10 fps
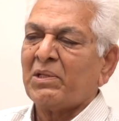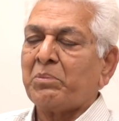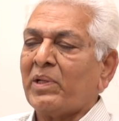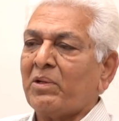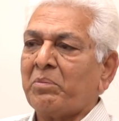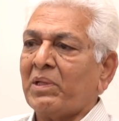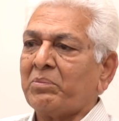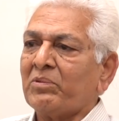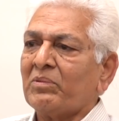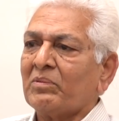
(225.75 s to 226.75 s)
చనిపోయాడు
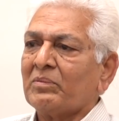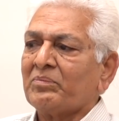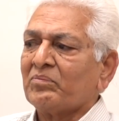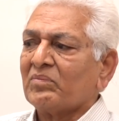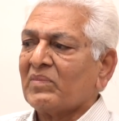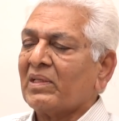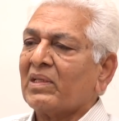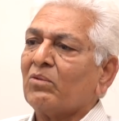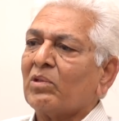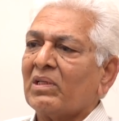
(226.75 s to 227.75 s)
పాపం
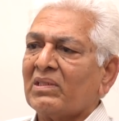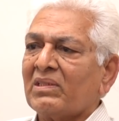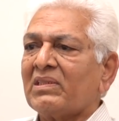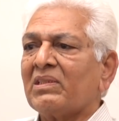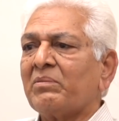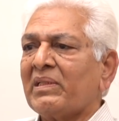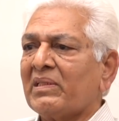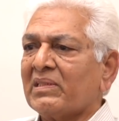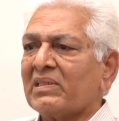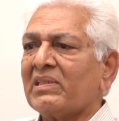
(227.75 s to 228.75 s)
ఇంకా ఒకళ్ళిద్దరు సినిమా
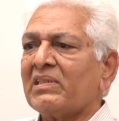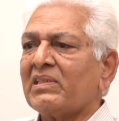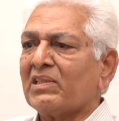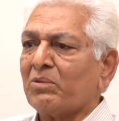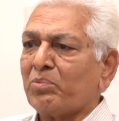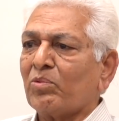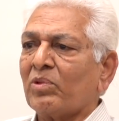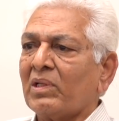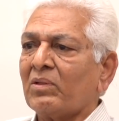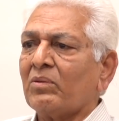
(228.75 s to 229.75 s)
ఇండస్ట్రీ నుంచి
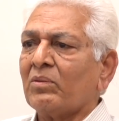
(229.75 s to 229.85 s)
తప్పుకున్నారు